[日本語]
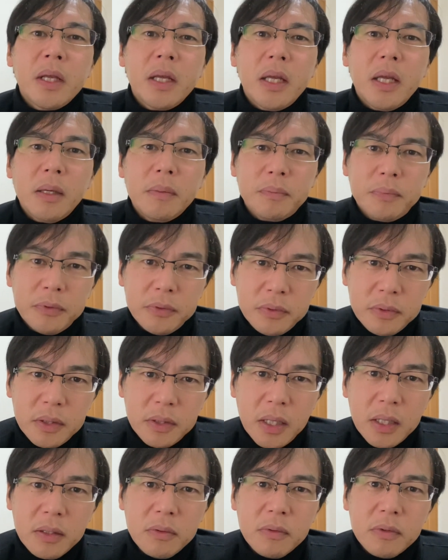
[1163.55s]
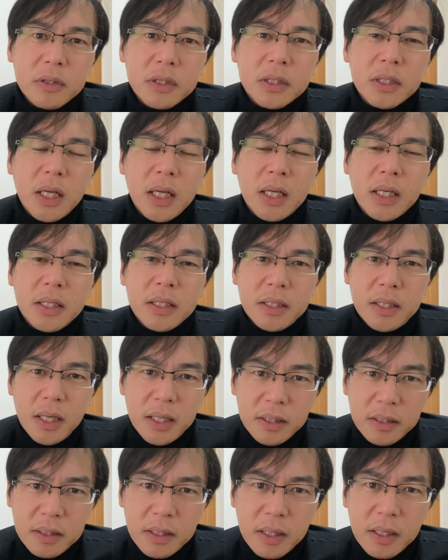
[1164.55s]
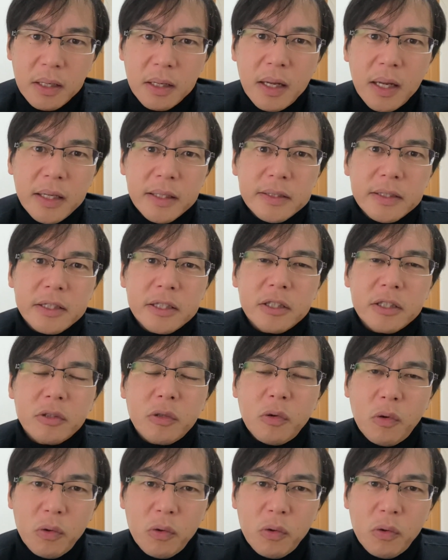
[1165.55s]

えー、分断の時代、原点回帰、